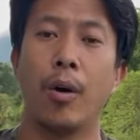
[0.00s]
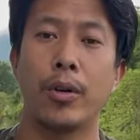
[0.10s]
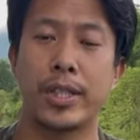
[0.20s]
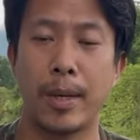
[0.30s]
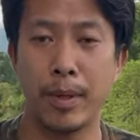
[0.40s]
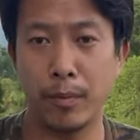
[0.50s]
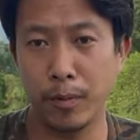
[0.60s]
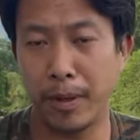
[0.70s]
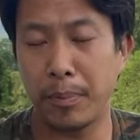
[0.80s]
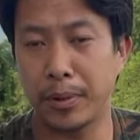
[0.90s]
और सेमी
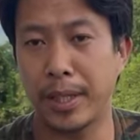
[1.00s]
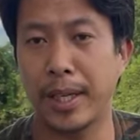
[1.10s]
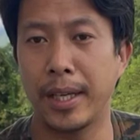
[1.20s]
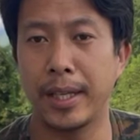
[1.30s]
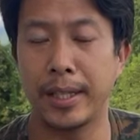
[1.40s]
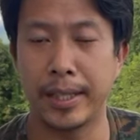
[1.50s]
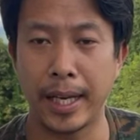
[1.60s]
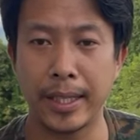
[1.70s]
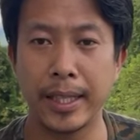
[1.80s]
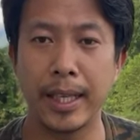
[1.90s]
बुल्फाप होता है
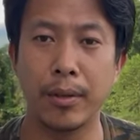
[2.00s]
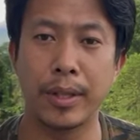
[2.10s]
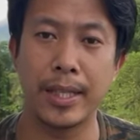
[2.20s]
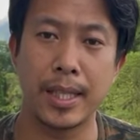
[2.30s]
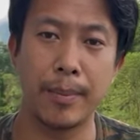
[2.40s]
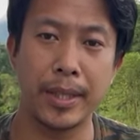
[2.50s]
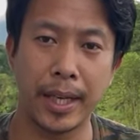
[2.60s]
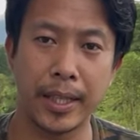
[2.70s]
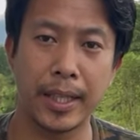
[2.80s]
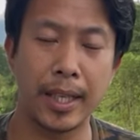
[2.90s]
टैक्टिकल होता है सेमी
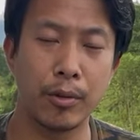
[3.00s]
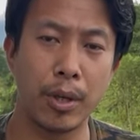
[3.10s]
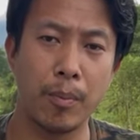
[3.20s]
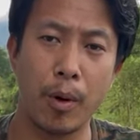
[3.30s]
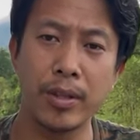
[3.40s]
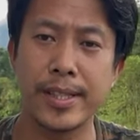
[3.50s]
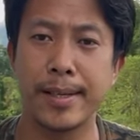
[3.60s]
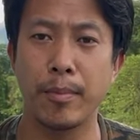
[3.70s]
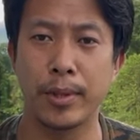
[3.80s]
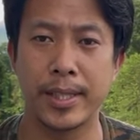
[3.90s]
टैक्टिकल होता है बहुत
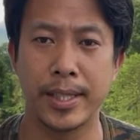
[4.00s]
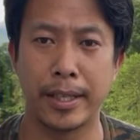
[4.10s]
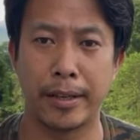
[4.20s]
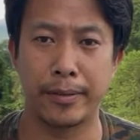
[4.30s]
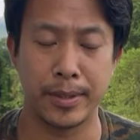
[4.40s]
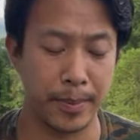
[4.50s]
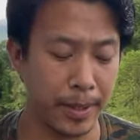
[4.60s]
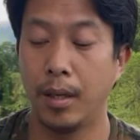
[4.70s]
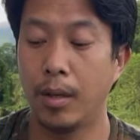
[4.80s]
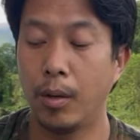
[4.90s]
सारा मॉडल्स है एयर राइफल्स
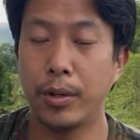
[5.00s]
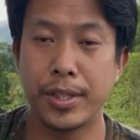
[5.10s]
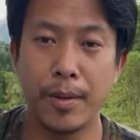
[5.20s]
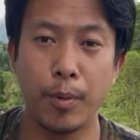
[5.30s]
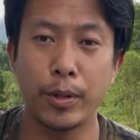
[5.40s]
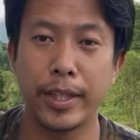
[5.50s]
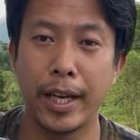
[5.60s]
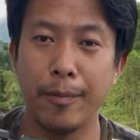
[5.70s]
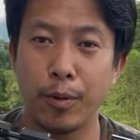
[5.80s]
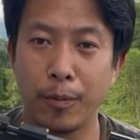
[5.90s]
में और इसे बोलता
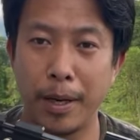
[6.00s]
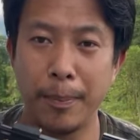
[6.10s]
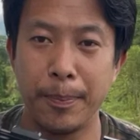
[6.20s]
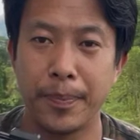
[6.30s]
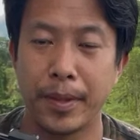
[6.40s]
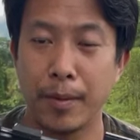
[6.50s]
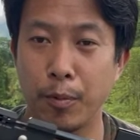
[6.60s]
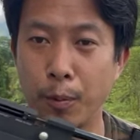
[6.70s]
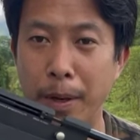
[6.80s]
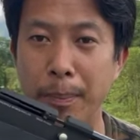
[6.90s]
है बुल्फाप ये
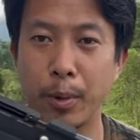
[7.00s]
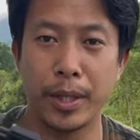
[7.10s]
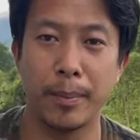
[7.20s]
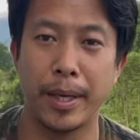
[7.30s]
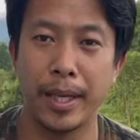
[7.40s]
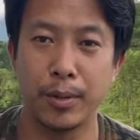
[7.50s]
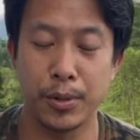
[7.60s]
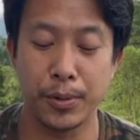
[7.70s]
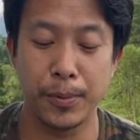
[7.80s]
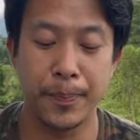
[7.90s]
बुल्फाप मॉडल में है
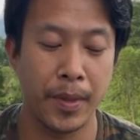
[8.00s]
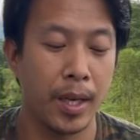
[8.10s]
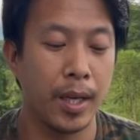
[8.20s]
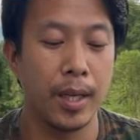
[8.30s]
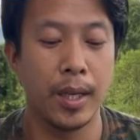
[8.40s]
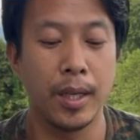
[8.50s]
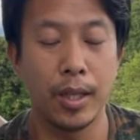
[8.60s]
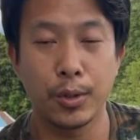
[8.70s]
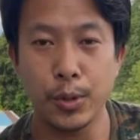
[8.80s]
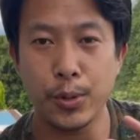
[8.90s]
दोस्तों
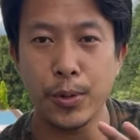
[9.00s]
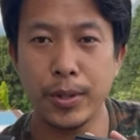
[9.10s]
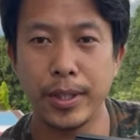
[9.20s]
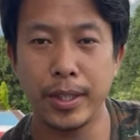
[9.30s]
दोस्तों